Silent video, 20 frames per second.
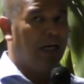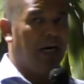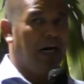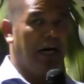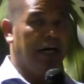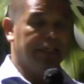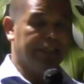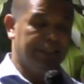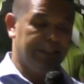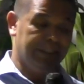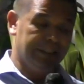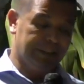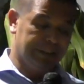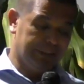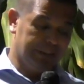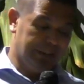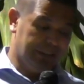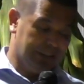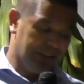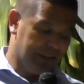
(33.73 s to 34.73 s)
a
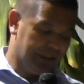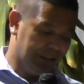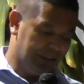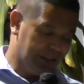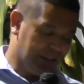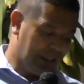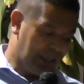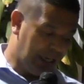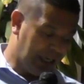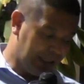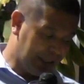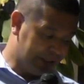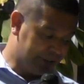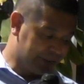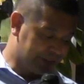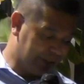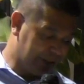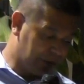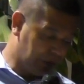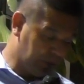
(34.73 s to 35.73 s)
ir a la
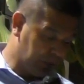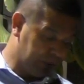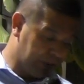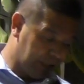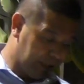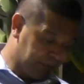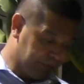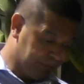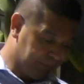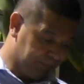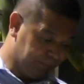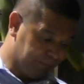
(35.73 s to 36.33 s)
escritura